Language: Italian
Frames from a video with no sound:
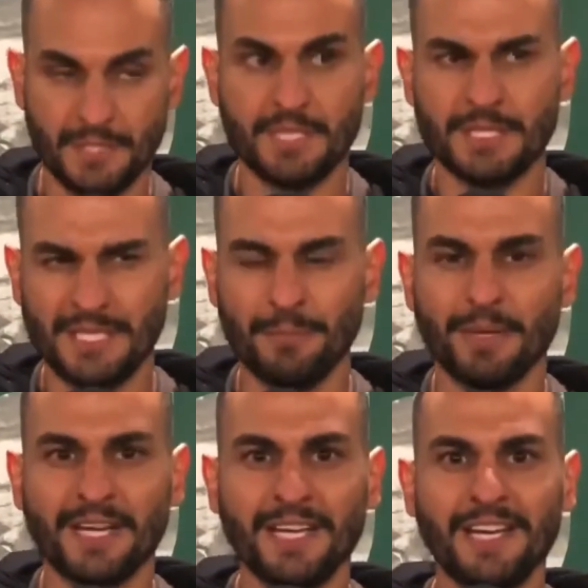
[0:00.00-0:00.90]
Sì,
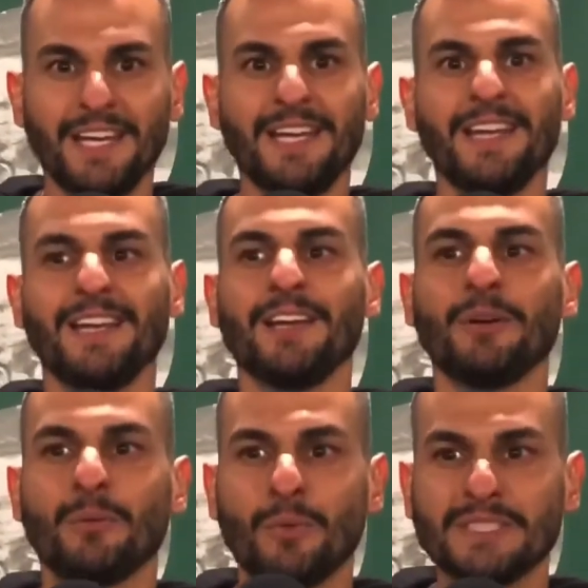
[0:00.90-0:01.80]
perché
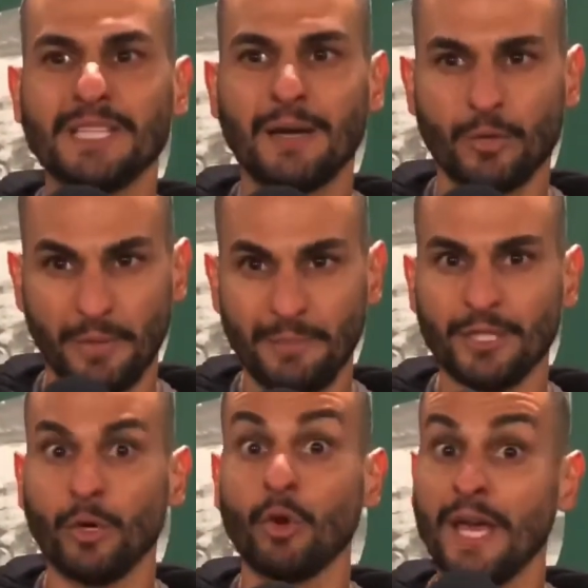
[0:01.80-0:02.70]
questa, come ripeto,